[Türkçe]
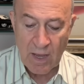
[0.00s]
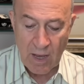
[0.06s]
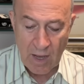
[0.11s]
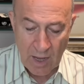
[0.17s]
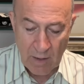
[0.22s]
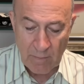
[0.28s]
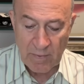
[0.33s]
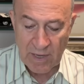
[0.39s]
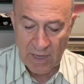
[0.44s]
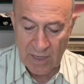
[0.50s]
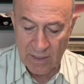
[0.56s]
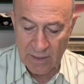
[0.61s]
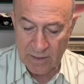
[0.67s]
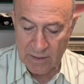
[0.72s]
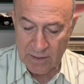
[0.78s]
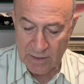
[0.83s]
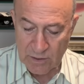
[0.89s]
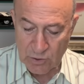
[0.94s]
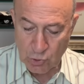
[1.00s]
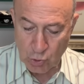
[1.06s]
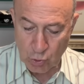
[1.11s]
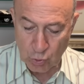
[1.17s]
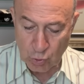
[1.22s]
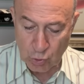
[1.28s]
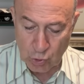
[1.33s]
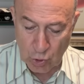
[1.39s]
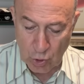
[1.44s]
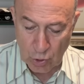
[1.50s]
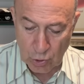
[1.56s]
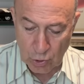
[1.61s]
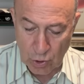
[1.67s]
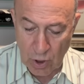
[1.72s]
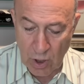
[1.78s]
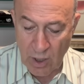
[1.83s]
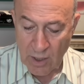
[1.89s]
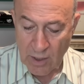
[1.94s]
ama e, şunu
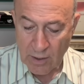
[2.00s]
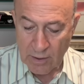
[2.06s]
söylüyor